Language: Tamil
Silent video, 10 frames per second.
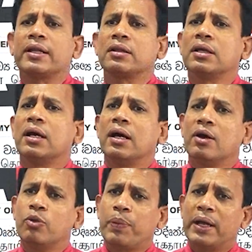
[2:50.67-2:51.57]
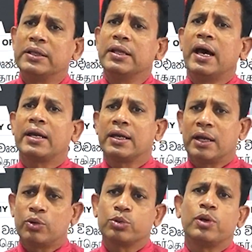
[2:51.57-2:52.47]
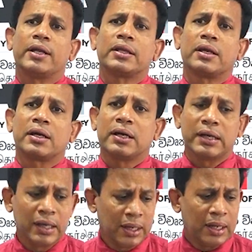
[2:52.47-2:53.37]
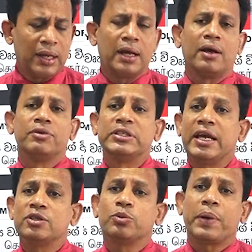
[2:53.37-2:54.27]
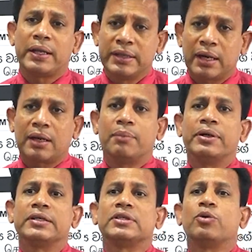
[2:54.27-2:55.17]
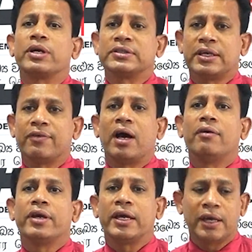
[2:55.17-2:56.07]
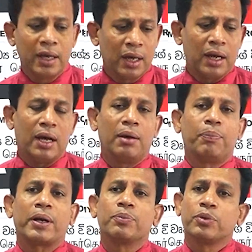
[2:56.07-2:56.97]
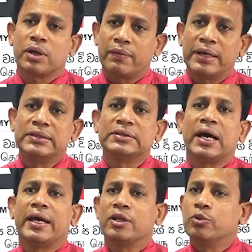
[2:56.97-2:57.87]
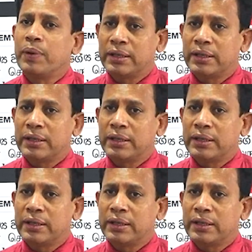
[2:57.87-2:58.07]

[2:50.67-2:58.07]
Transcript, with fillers: விரும்பினாலும் முன்னதாகவே ஓய்வு பெற முடியாது என்று கூறுவதாயும் அறுபத்தைந்து வயது வரை ஓய்வூதிய பணத்தை பெற முடியாத நெருக்கடி